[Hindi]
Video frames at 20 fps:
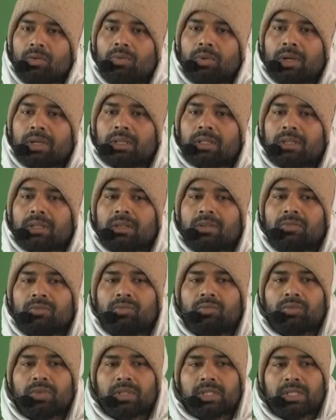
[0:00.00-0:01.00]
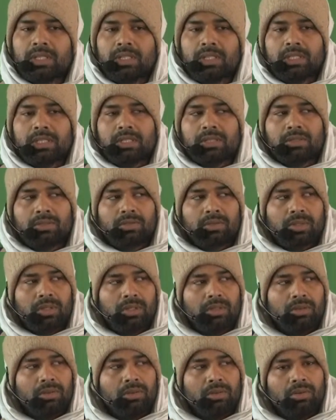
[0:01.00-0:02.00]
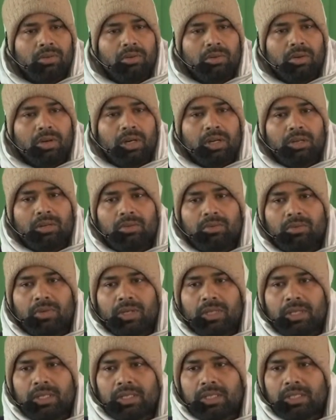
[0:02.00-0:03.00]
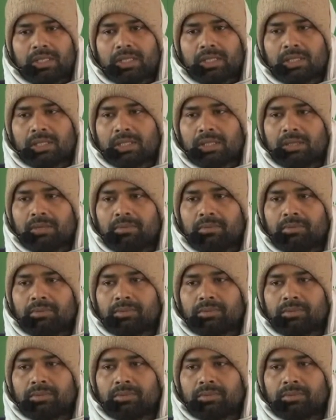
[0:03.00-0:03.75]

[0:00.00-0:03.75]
वक्त्रम व्रजेश सुतयो अनुवैण चिष्टम